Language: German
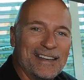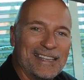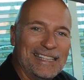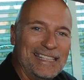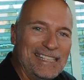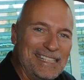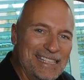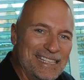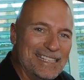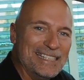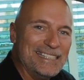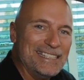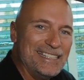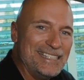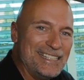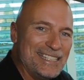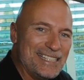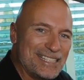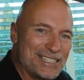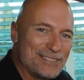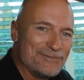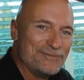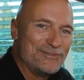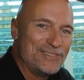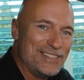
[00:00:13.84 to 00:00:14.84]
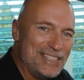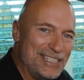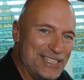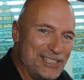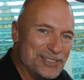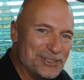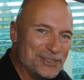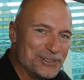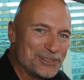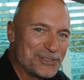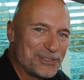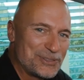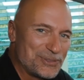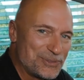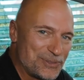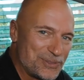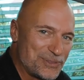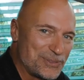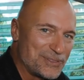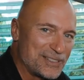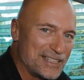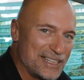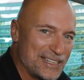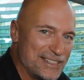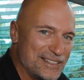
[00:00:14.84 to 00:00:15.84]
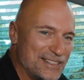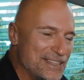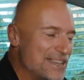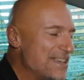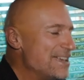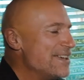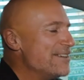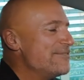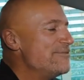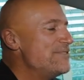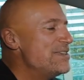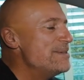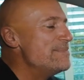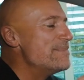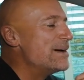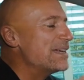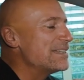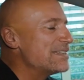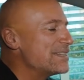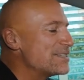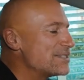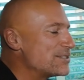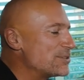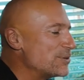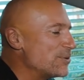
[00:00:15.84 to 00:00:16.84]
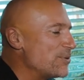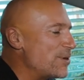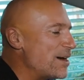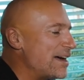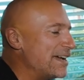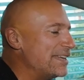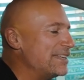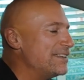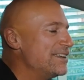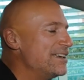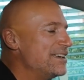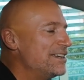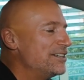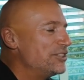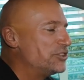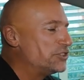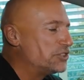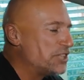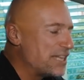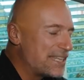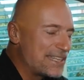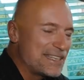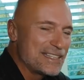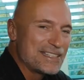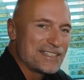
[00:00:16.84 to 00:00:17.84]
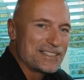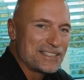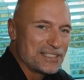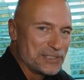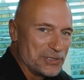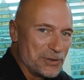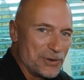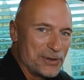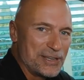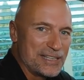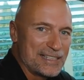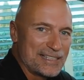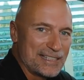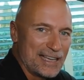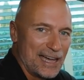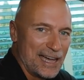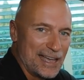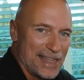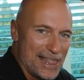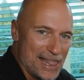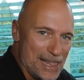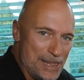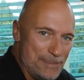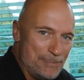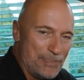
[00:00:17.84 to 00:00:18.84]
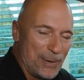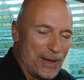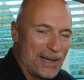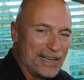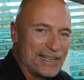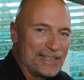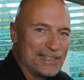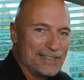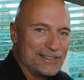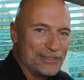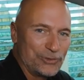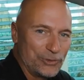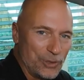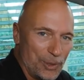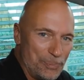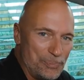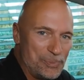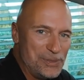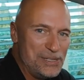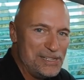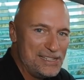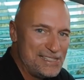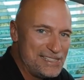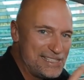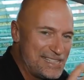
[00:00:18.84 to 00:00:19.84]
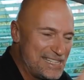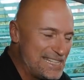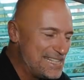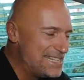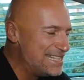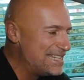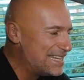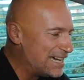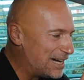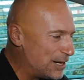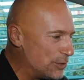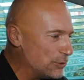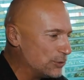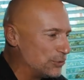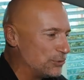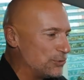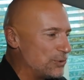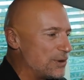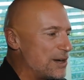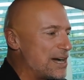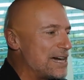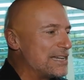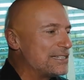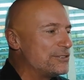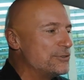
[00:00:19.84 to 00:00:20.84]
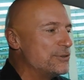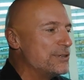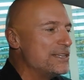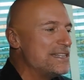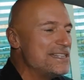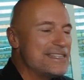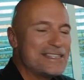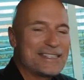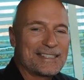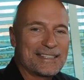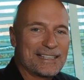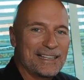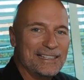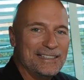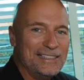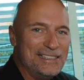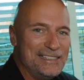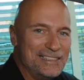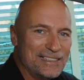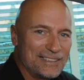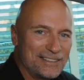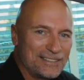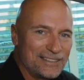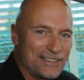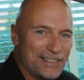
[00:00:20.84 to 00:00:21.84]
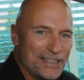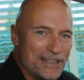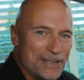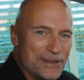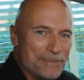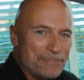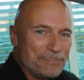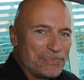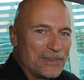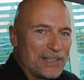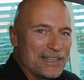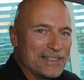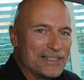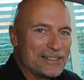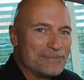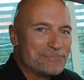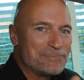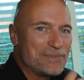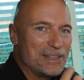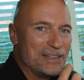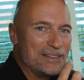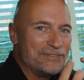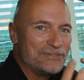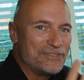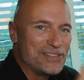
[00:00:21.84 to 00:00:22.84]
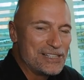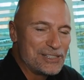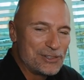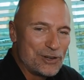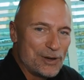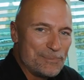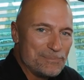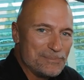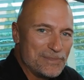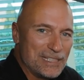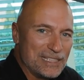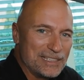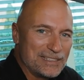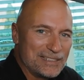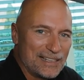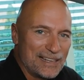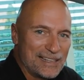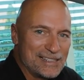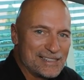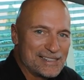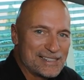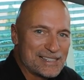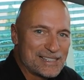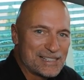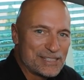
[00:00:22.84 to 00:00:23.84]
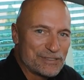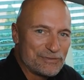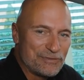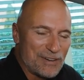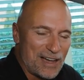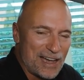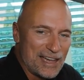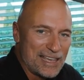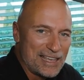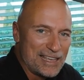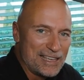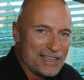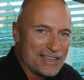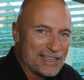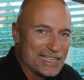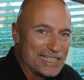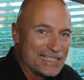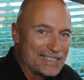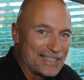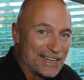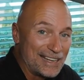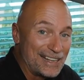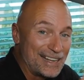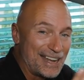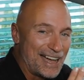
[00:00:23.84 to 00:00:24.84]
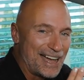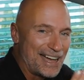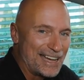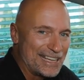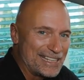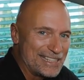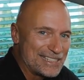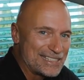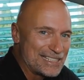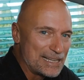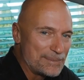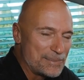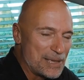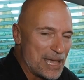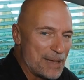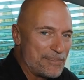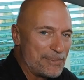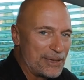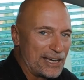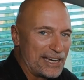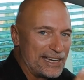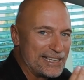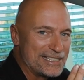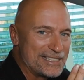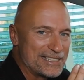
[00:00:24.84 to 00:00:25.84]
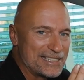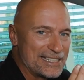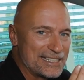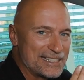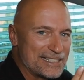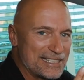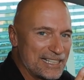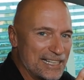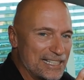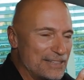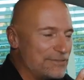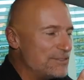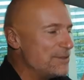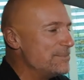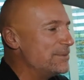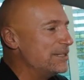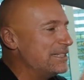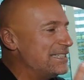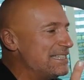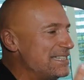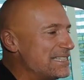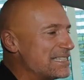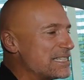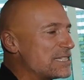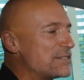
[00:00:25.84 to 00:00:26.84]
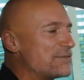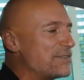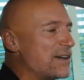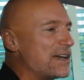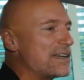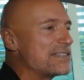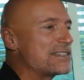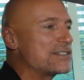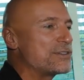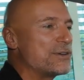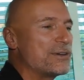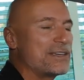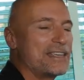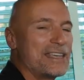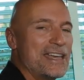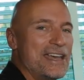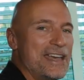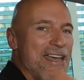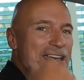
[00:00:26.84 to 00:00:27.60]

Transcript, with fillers: hier in diesem Video zuzusehen, wie man so ein schickes neues Alpine doppel Autoradio installiert. Ähm, willkommen in Teil 2. In Teil 1 haben wir ja bereits gezeigt, wie man dieses Fahrzeug